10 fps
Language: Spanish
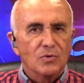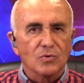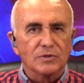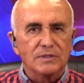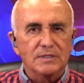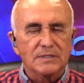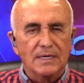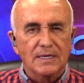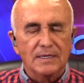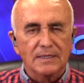
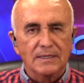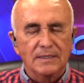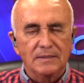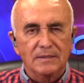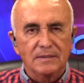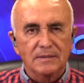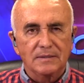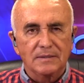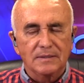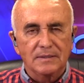Cotiza
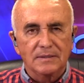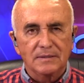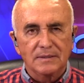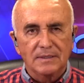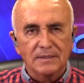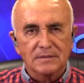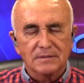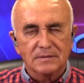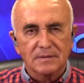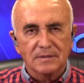en,
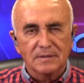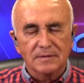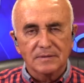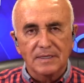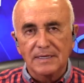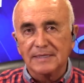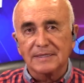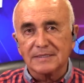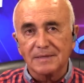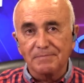las
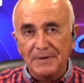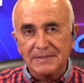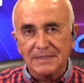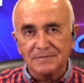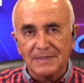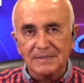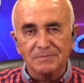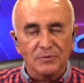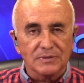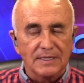500 eh, empresas más
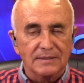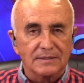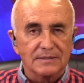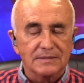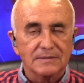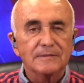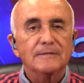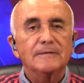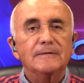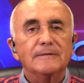importantes
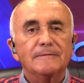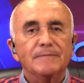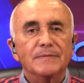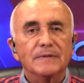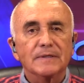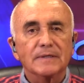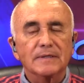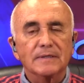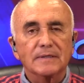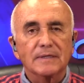
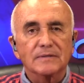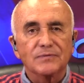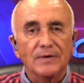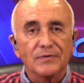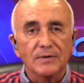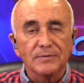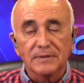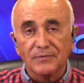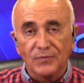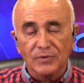de las
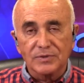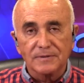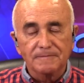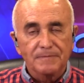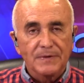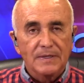500 de Fortune.